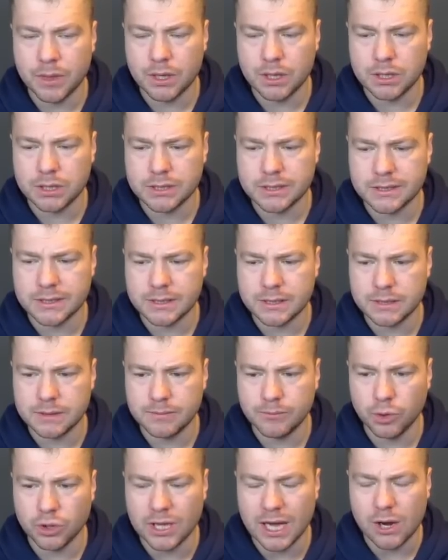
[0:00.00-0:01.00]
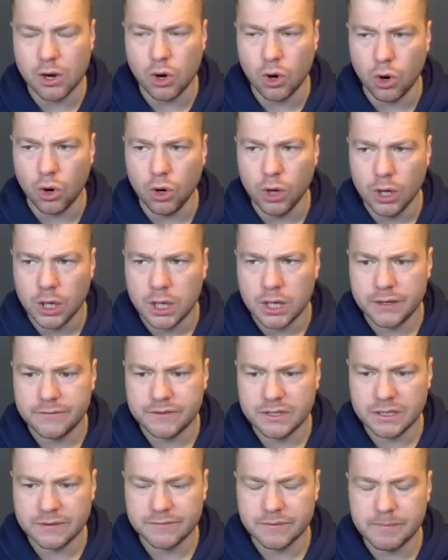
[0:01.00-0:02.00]
z Monaco. W
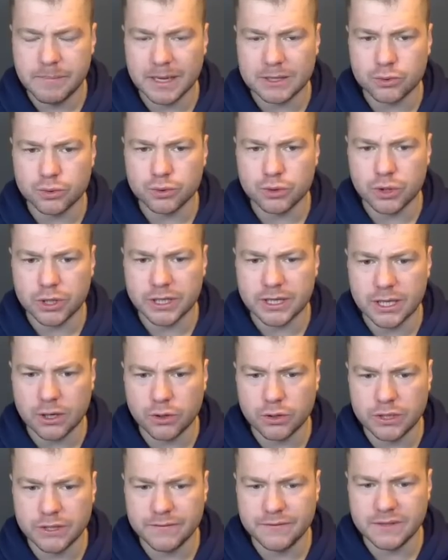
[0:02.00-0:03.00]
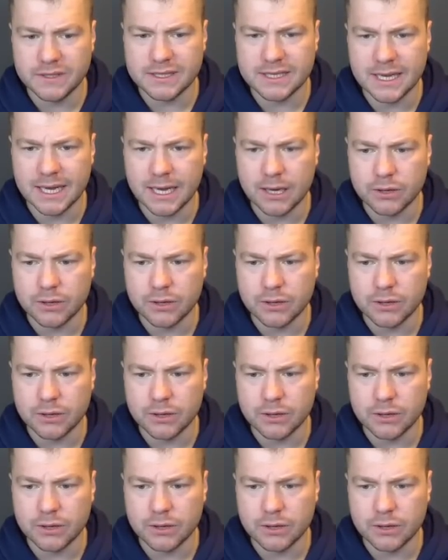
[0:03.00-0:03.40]
innym wypadku trochę tego nie widzę,